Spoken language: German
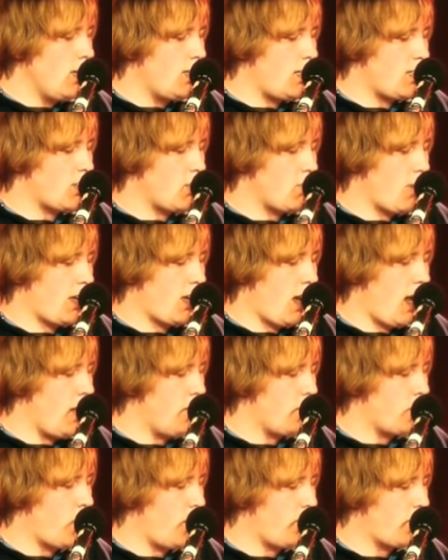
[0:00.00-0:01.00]
der sie um einen
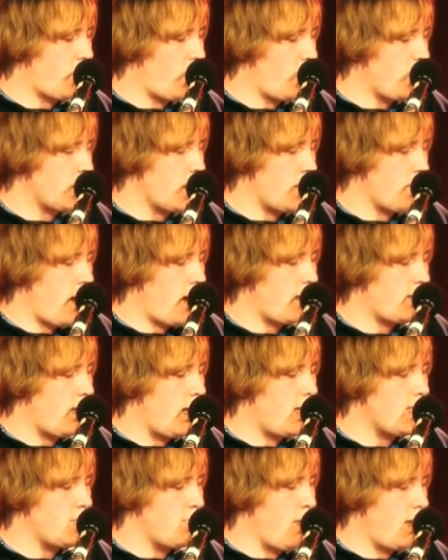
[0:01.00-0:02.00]
halben Kopf größer machte
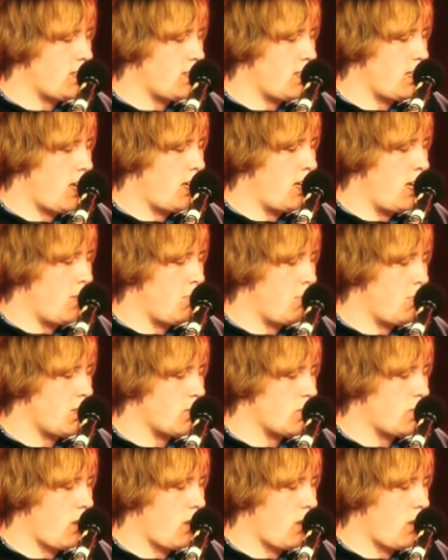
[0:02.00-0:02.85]
als Matze, der neben ihr